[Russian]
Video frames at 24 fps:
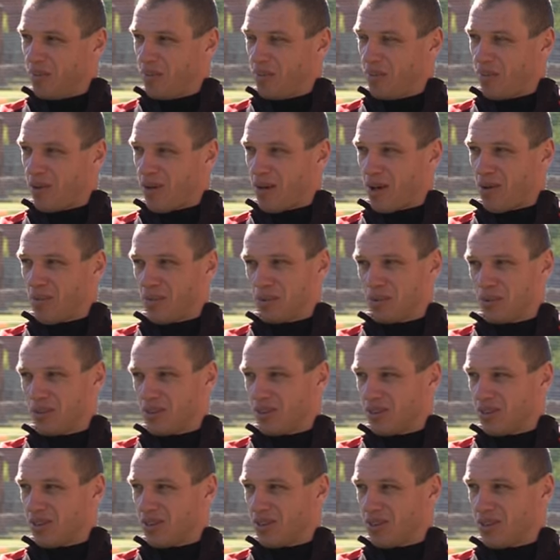Вот. А вот
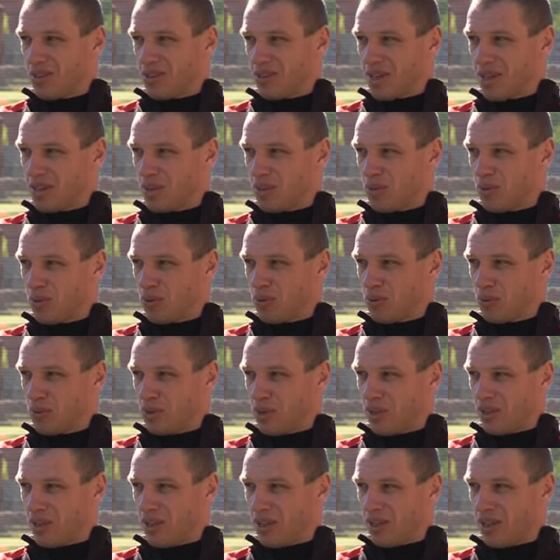э, как-то вот
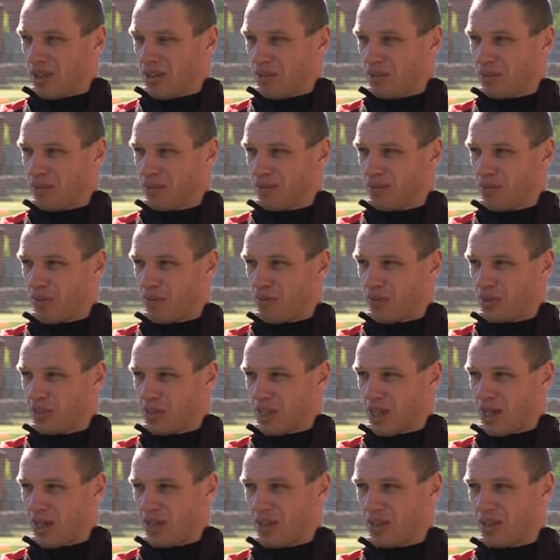уже
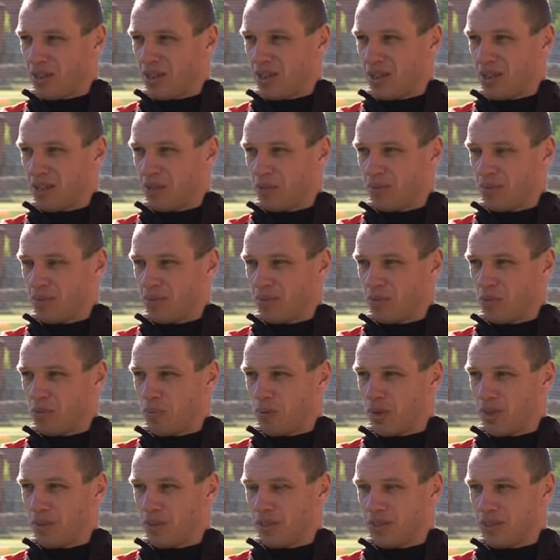официальный, да, там в
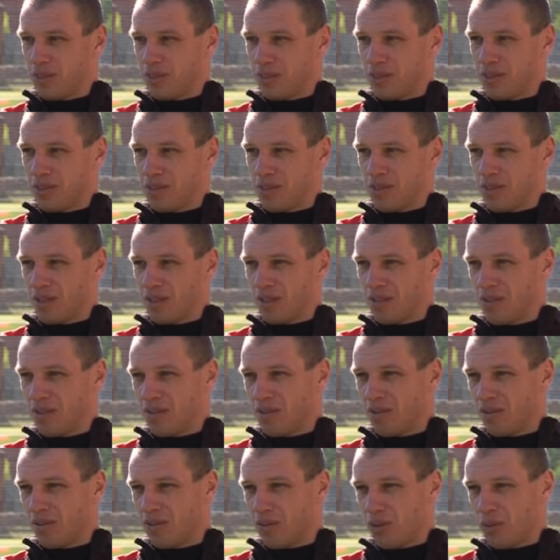чемпионате СССР
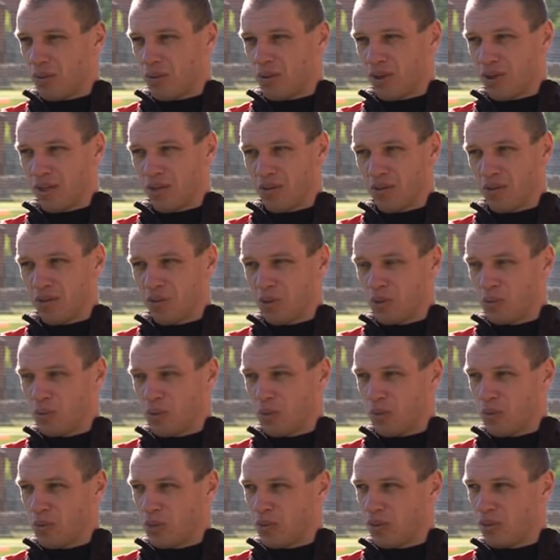э, второй лиги в
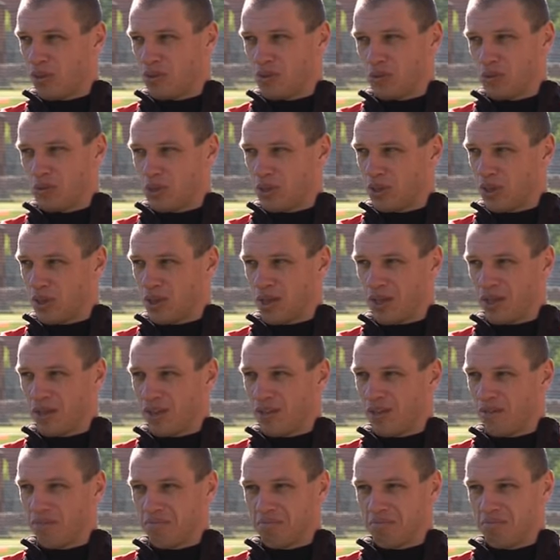91 год, то, честно говоря,
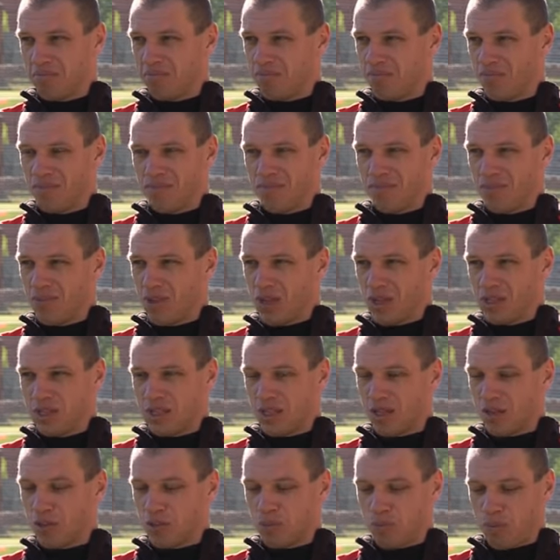не
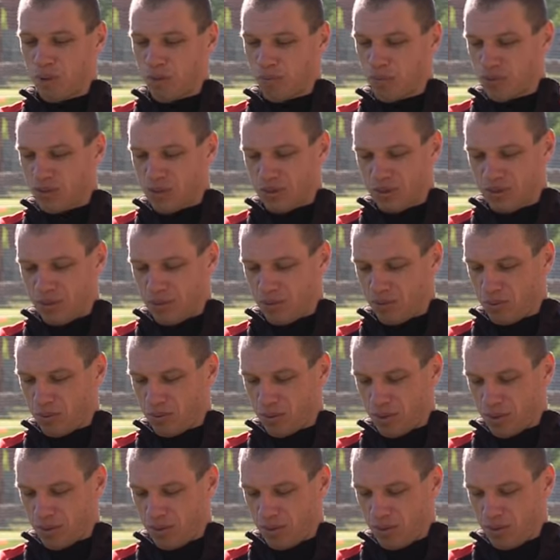осталось в памяти, вот
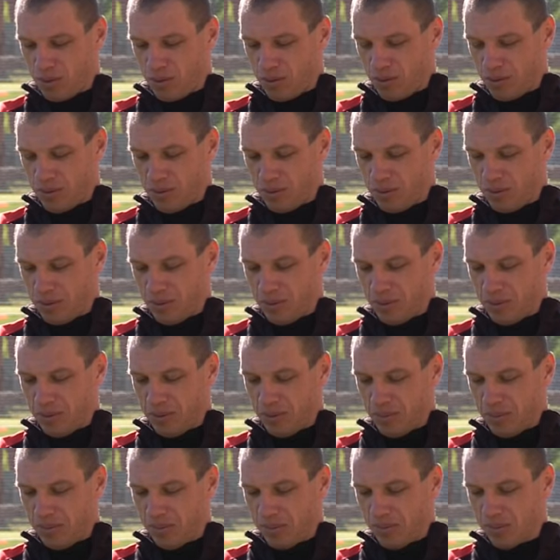как-то
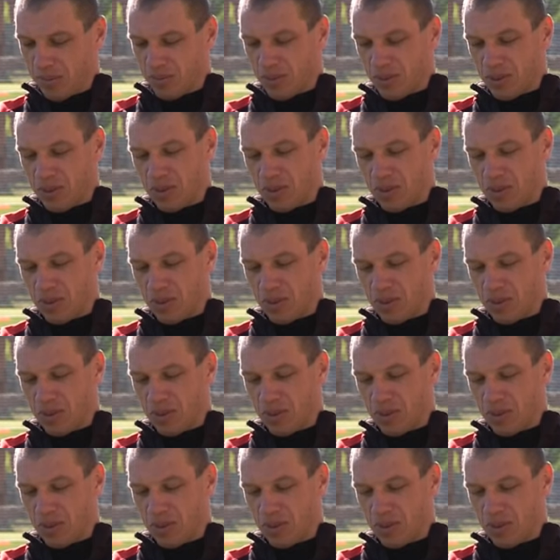не